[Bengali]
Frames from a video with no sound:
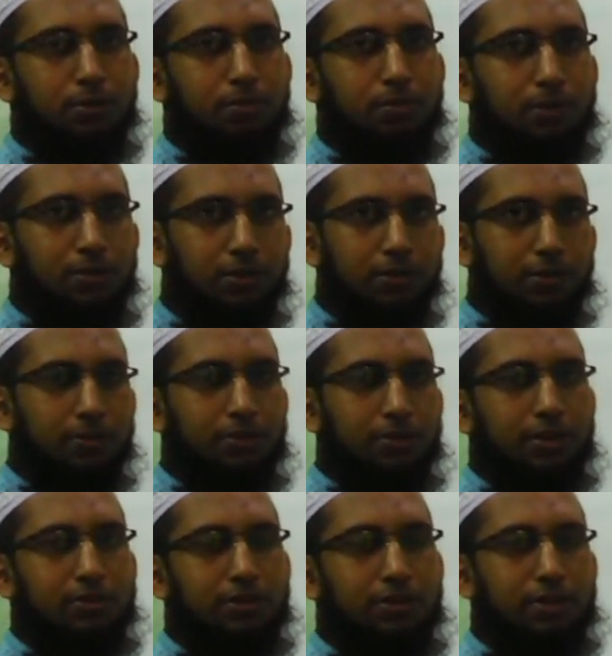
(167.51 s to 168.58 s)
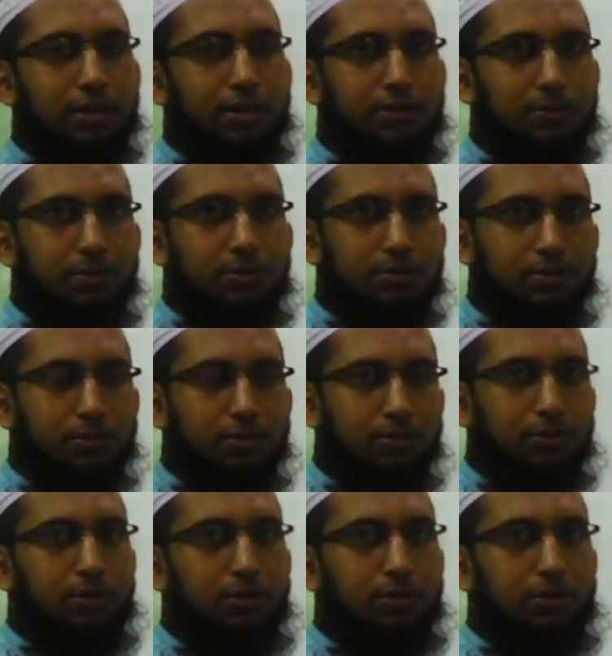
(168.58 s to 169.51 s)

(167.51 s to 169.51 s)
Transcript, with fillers: কম্পাউন্ডের মধ্যে আসলে ট্রান্সফরমেশনের মূল